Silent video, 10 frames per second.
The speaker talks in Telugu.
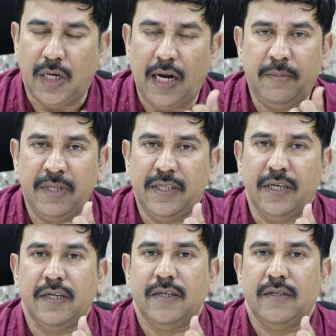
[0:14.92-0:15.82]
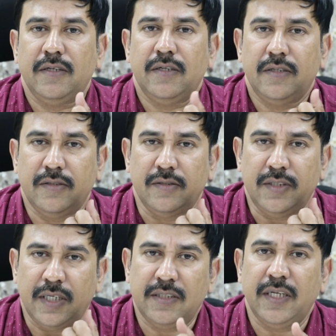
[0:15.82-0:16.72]
చాలామంది
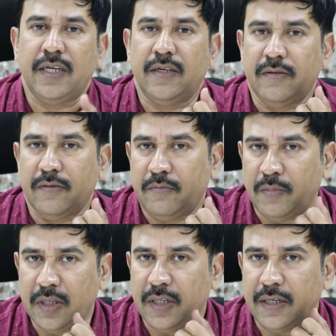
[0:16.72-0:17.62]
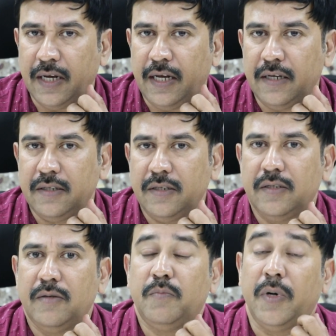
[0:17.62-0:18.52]
జనసైనికు మద్దతుగా
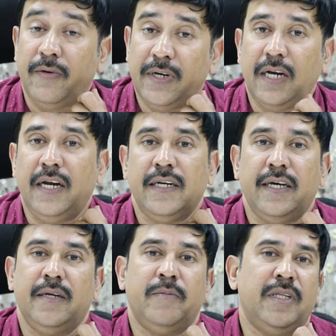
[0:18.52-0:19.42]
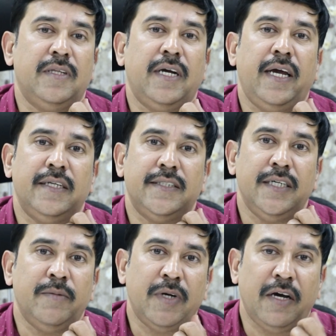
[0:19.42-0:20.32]
పవన్ కళ్యాణ్ గారికి మద్దతుగా ఆయన
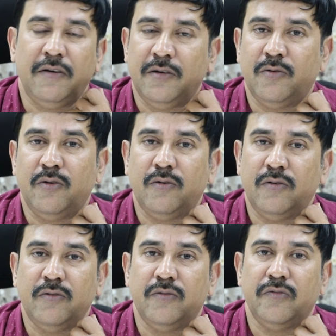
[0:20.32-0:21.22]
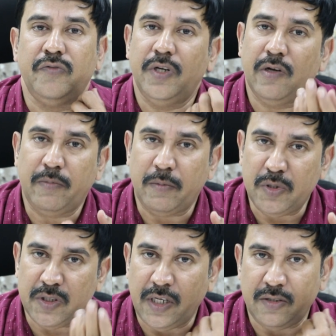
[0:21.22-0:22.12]
సీఎం కావాలని కోరుకుంటూ వీడియోలు
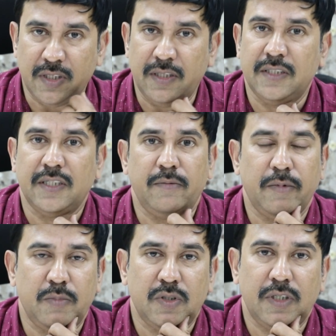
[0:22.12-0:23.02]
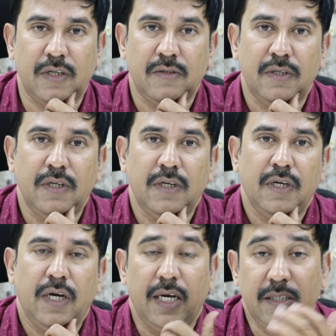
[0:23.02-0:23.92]
పంపిస్తున్నారు సందేశాలు పంపిస్తున్నారు
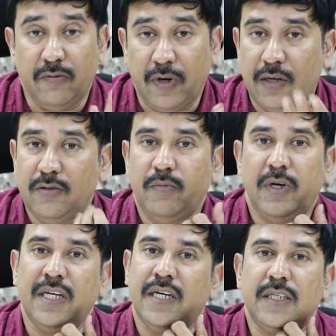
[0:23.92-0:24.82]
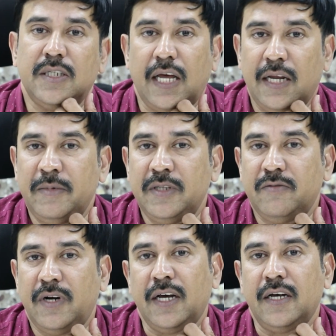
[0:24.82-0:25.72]
అయితే వారితో పాటు ఇంకా చాలామంది
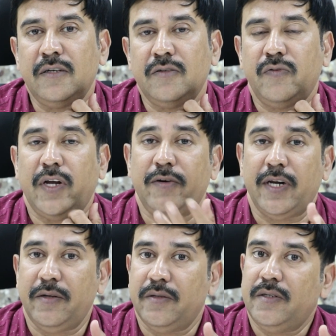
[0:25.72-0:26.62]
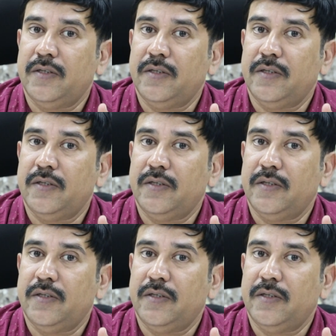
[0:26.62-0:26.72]
కూడా వారి వారి